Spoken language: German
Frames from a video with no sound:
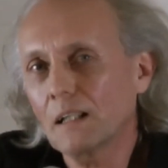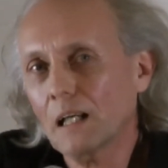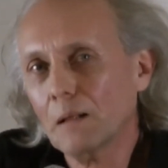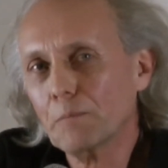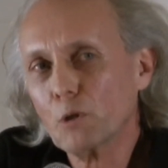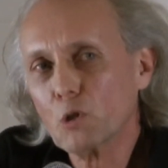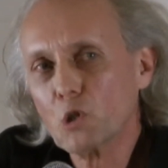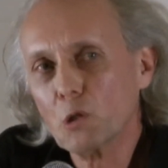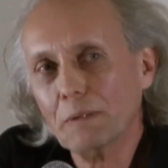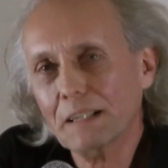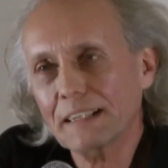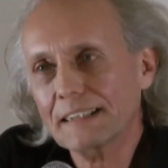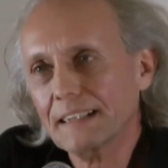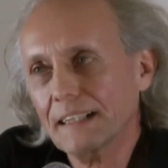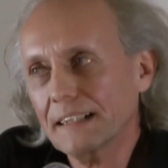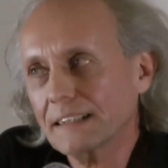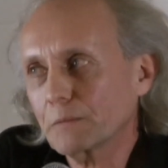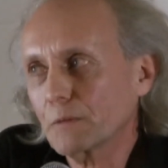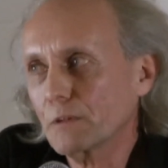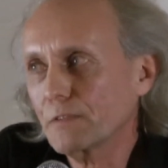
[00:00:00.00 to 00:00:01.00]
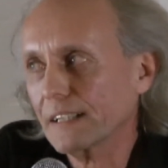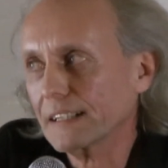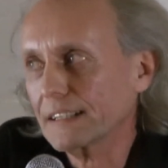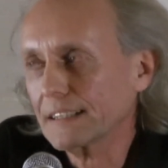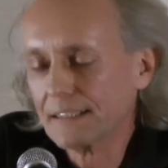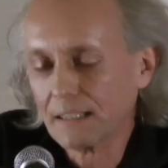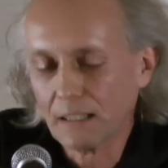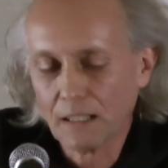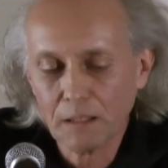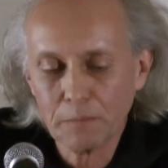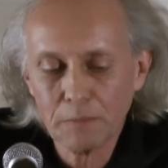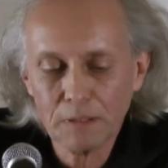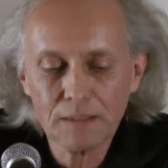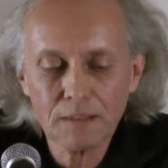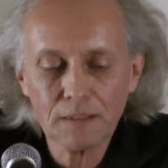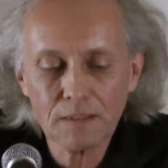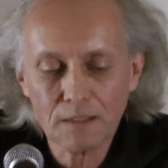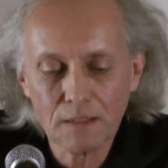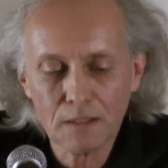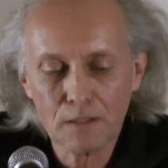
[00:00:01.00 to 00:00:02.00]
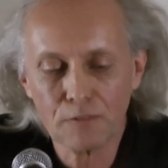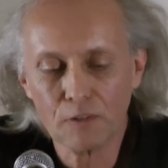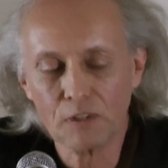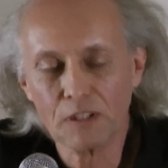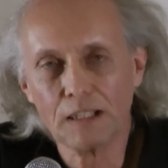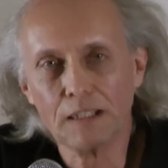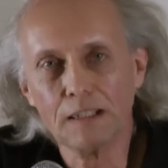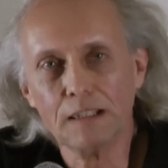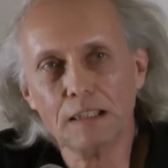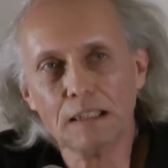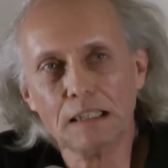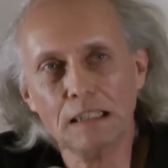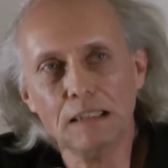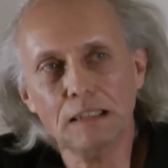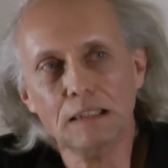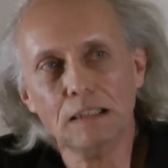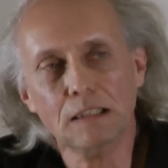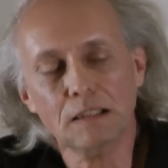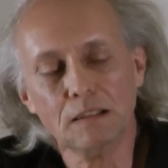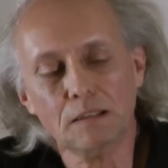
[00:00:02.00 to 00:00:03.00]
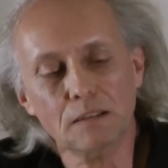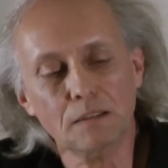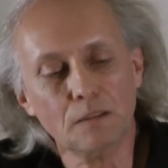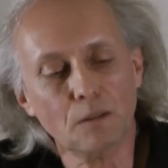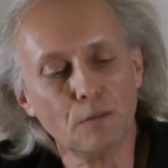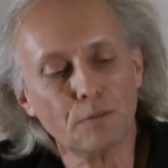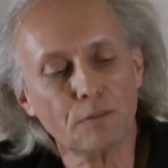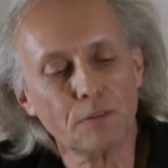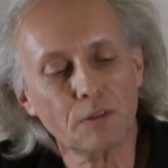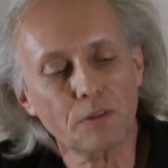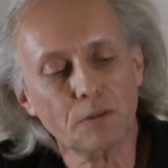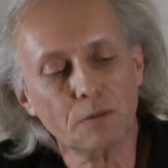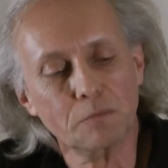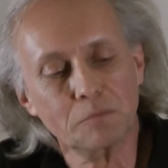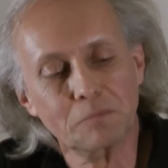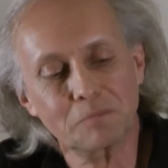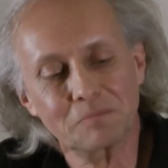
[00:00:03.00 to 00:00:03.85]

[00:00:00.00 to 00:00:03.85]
habe auch schon mal eine Zeit im Gefängnis gearbeitet, also von daher kenne ich äh, oft